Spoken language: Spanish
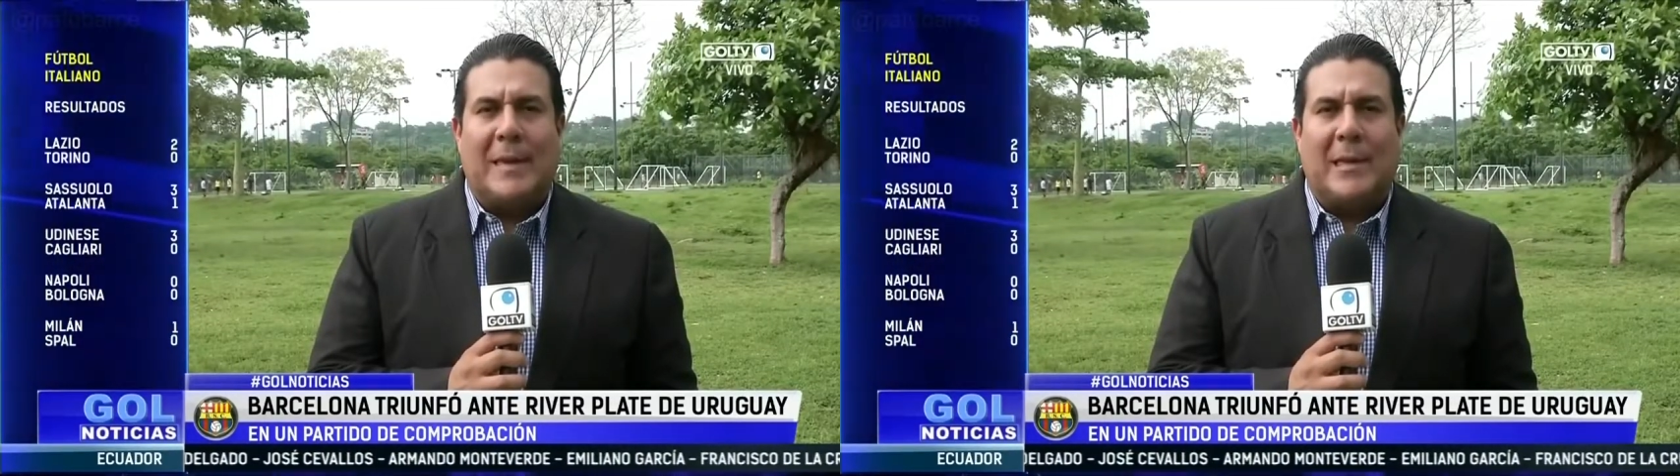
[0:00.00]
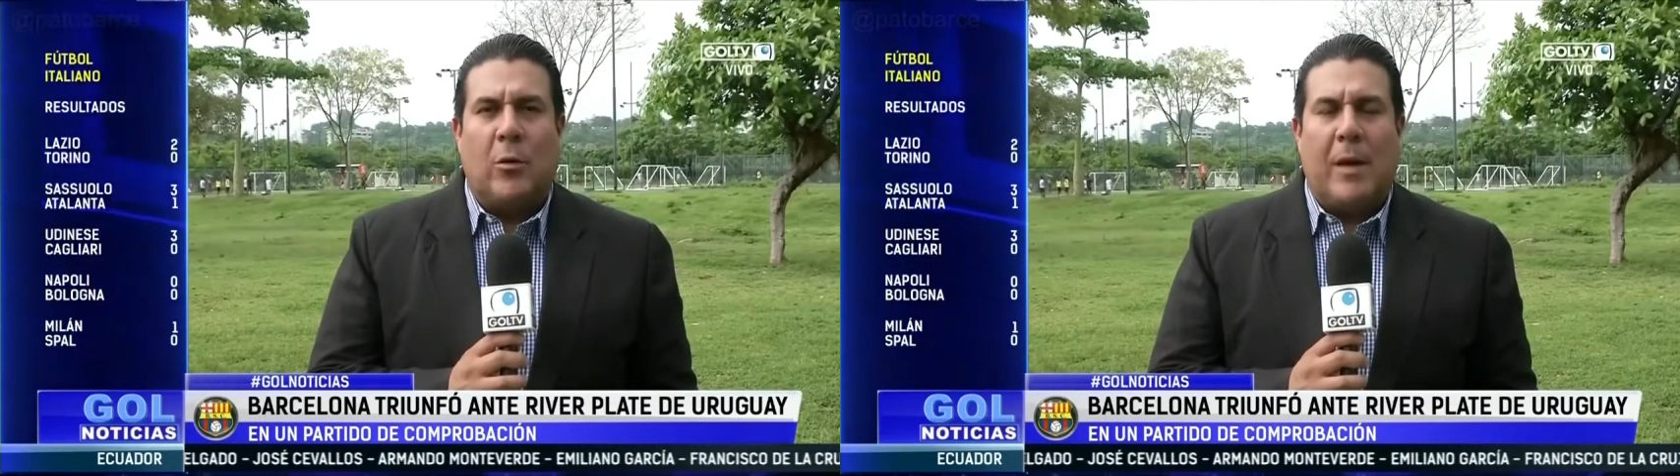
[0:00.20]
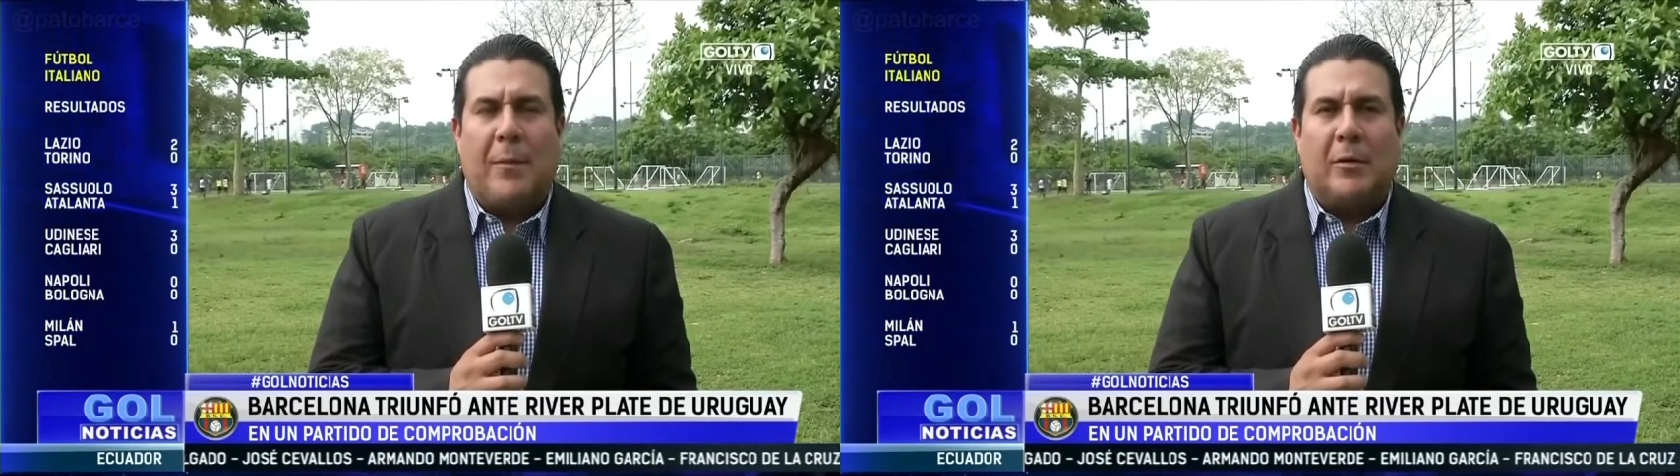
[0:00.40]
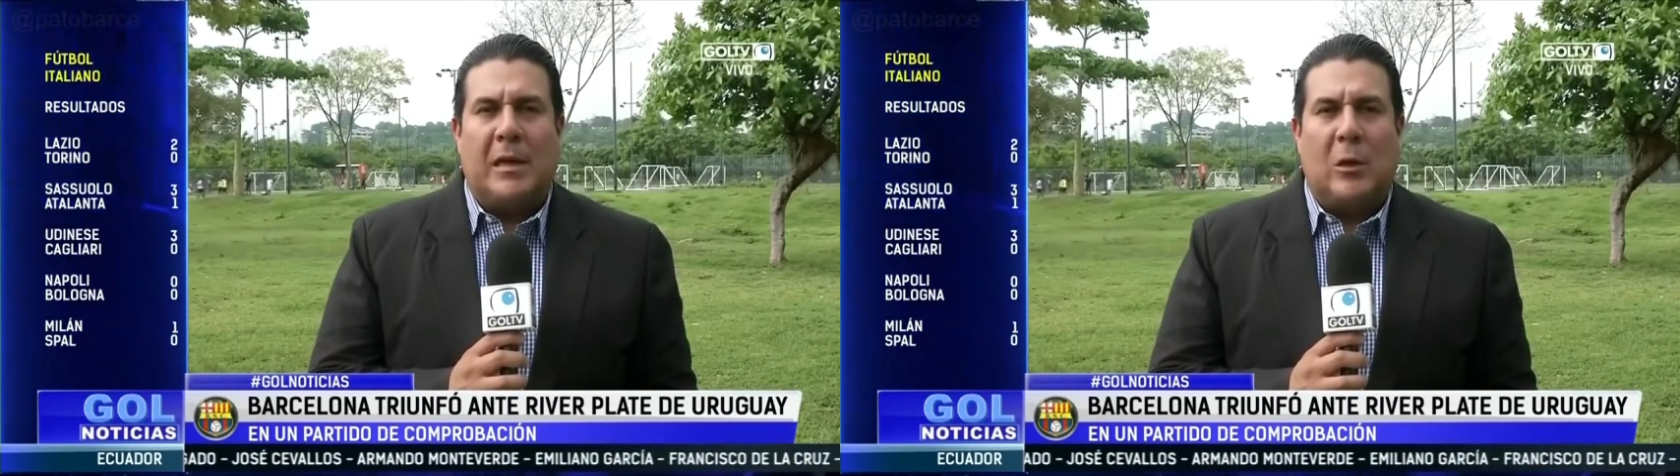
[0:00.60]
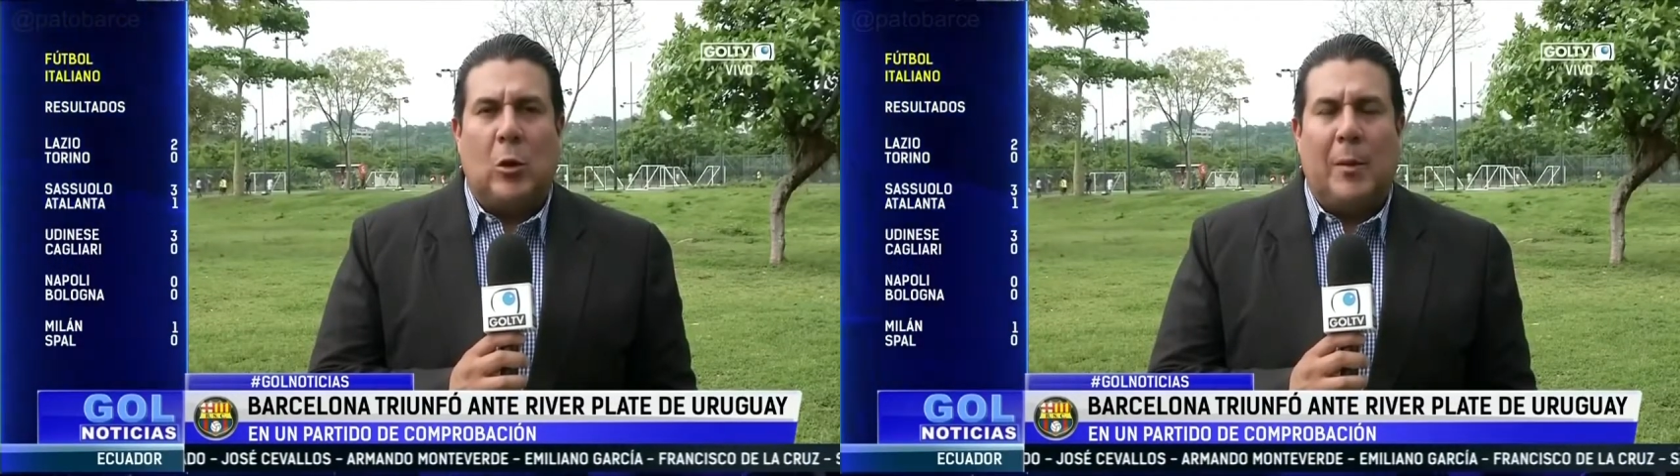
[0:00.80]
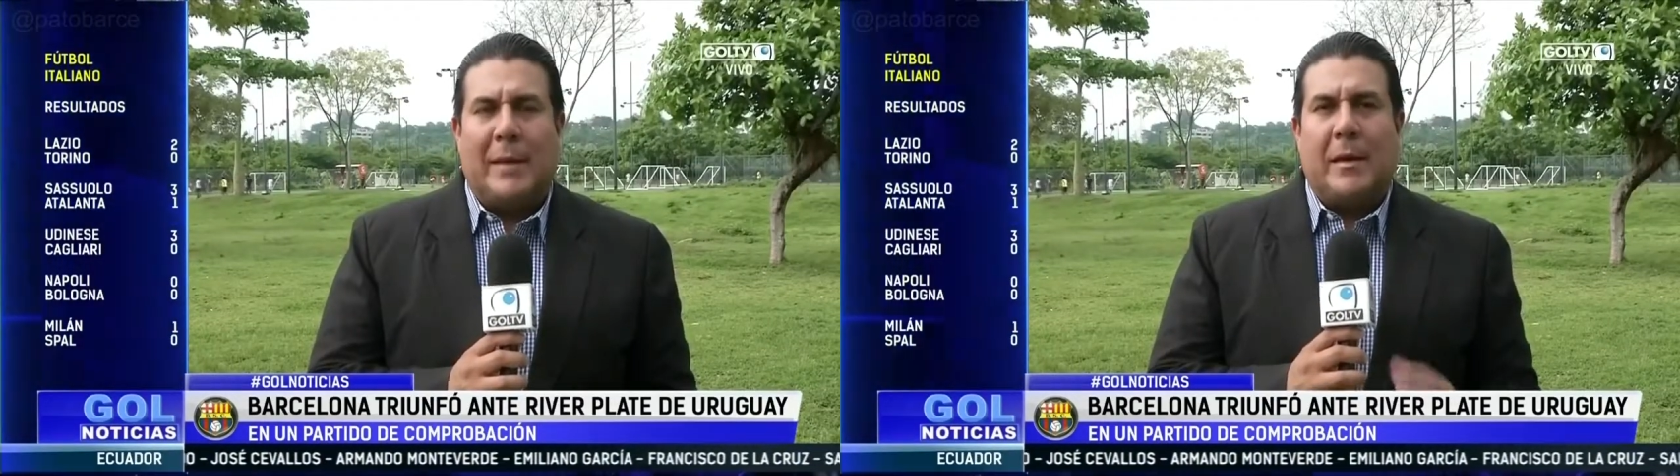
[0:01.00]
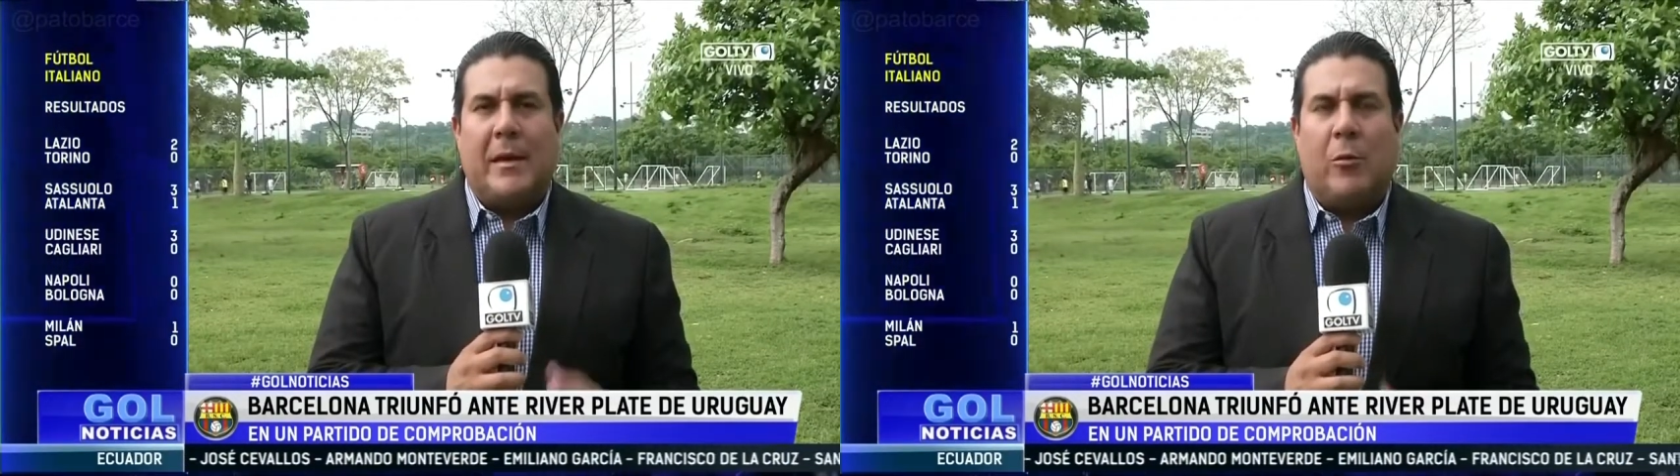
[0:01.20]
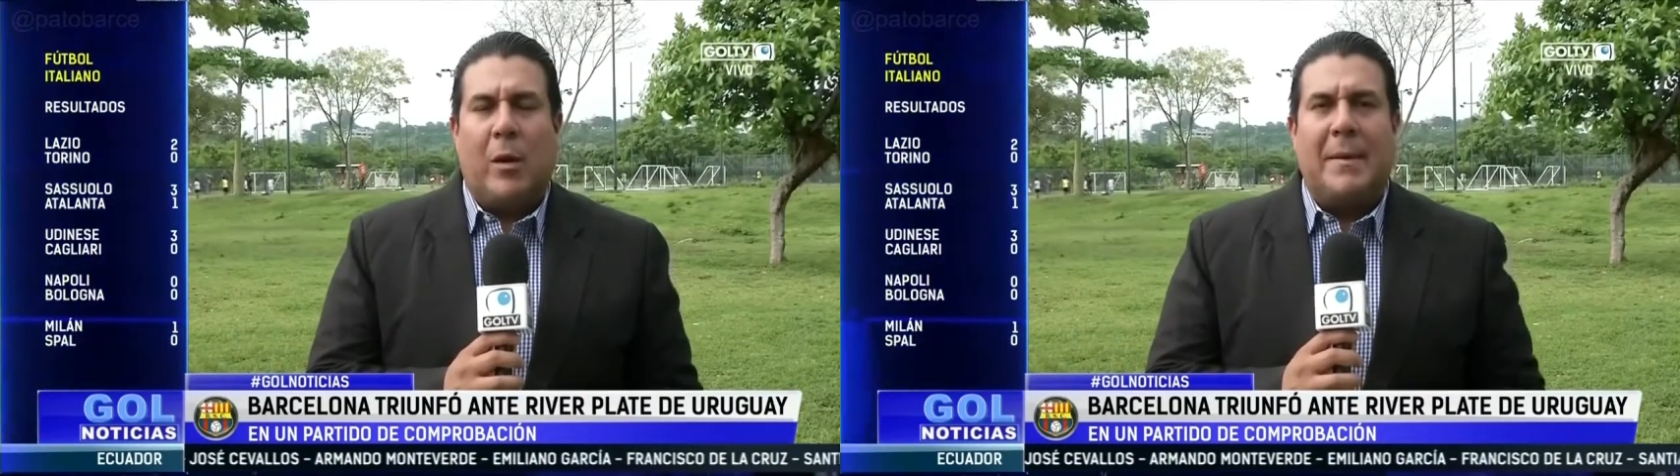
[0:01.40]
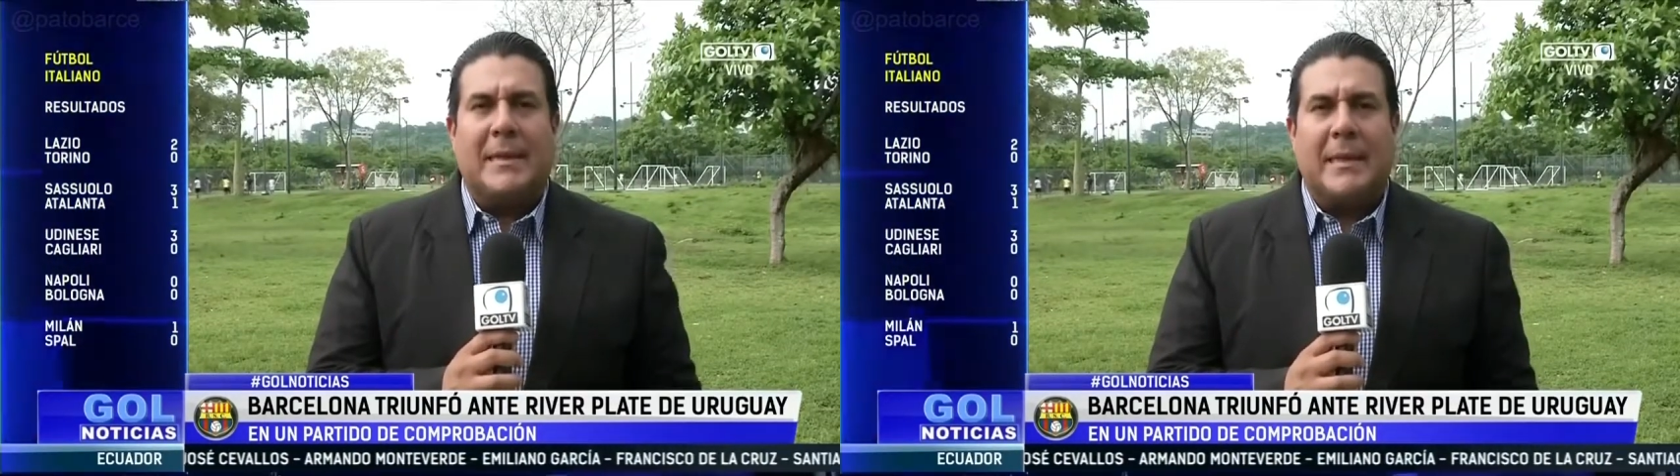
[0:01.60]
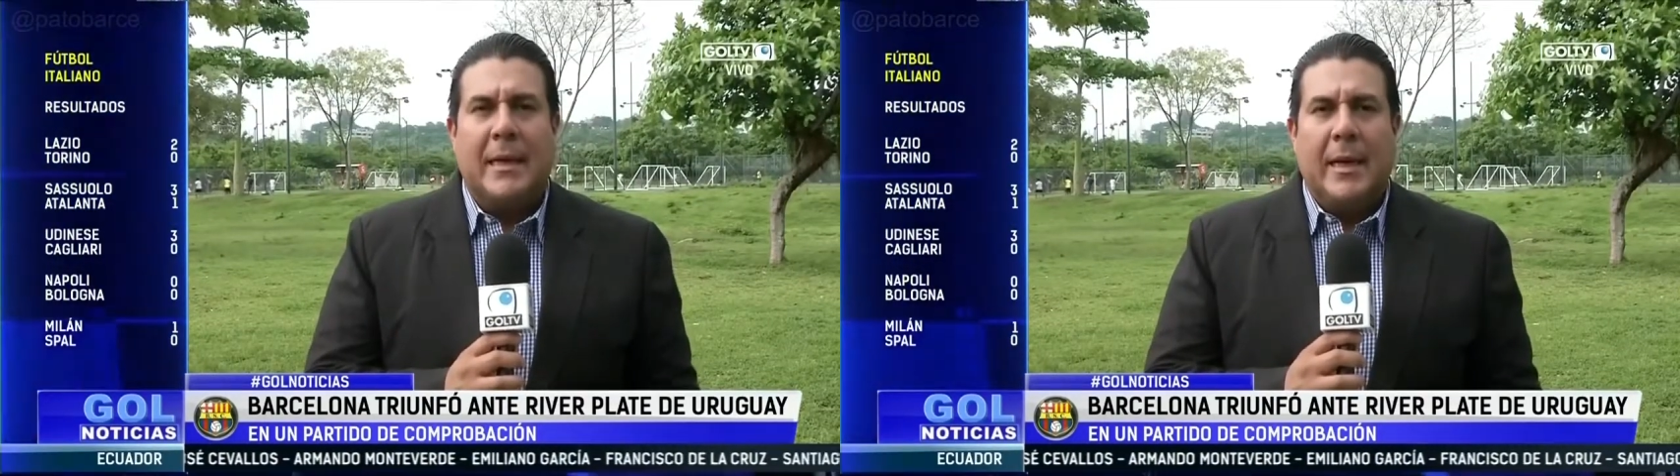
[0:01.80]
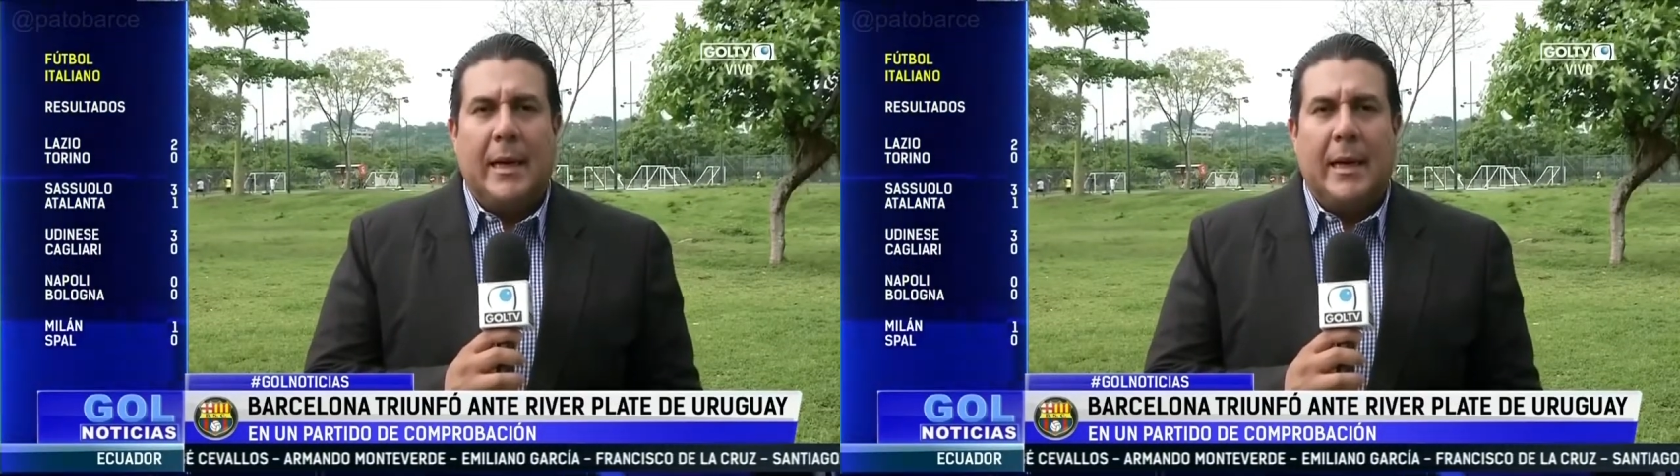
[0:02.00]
Barcelona Sporting Club este día jueves